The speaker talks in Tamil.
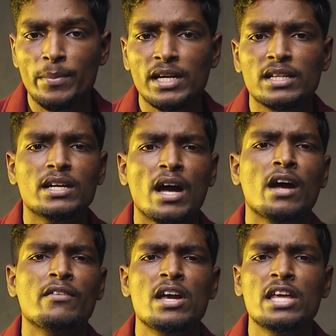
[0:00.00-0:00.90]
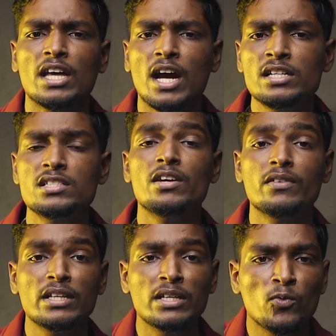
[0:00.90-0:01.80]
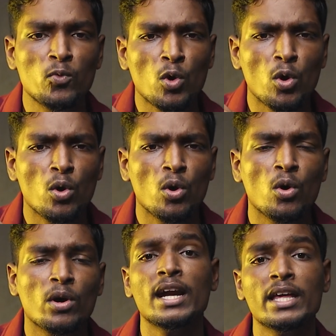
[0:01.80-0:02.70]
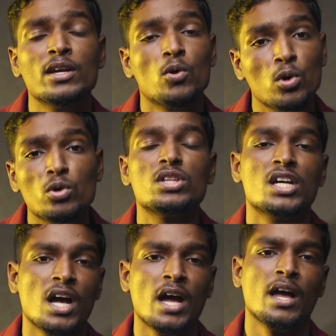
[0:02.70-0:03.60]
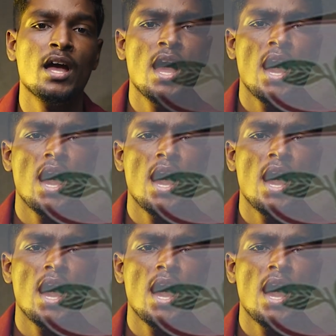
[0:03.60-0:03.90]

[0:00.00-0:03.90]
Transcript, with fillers: அப்படிங்கிறதுக்காகவே இந்த கட்சியை வந்து இவ்வளோ நிலைக்கு கொண்டு வந்திருக்காங்க